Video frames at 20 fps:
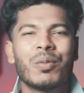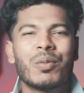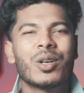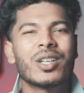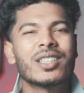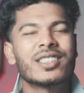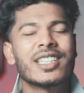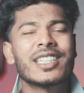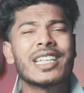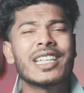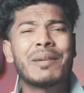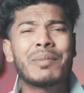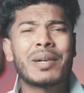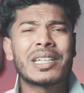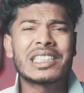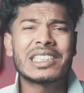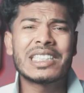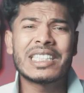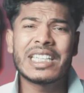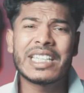পরে যেই না
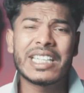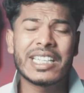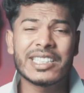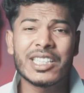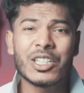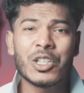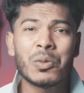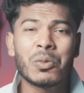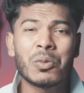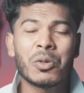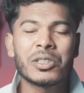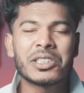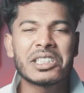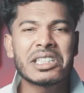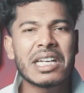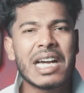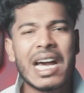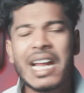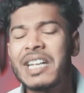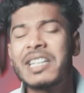পাশে থেকে কে যেন বলছে
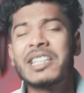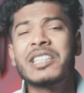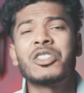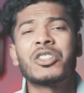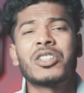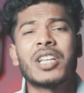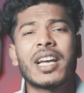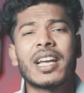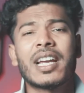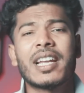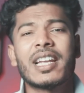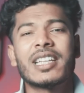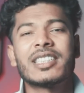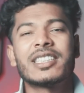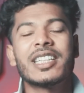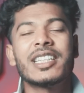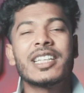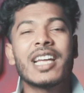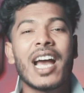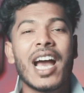কারেন্টই তো থাকে না
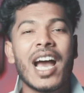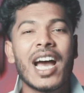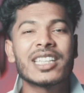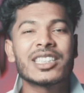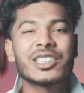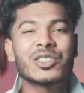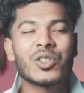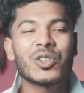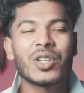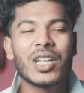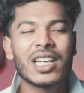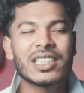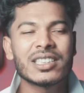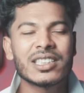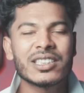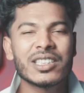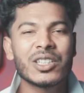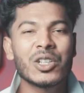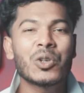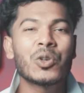সেই না হাসি চলে
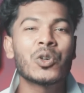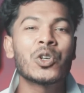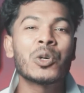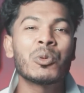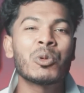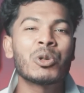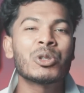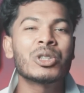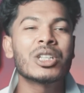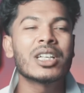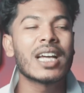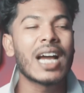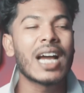আসতেছিল কোনো মতে